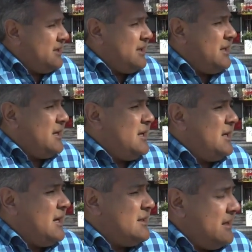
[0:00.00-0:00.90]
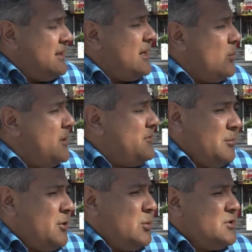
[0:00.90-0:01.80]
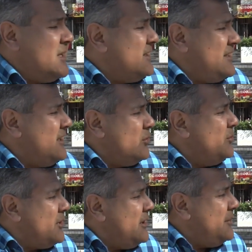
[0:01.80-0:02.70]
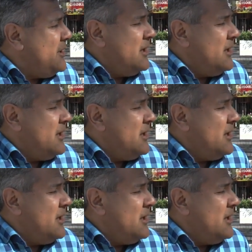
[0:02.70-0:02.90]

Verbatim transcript: eh, a través de la web se puede escuchar sin ningún problema.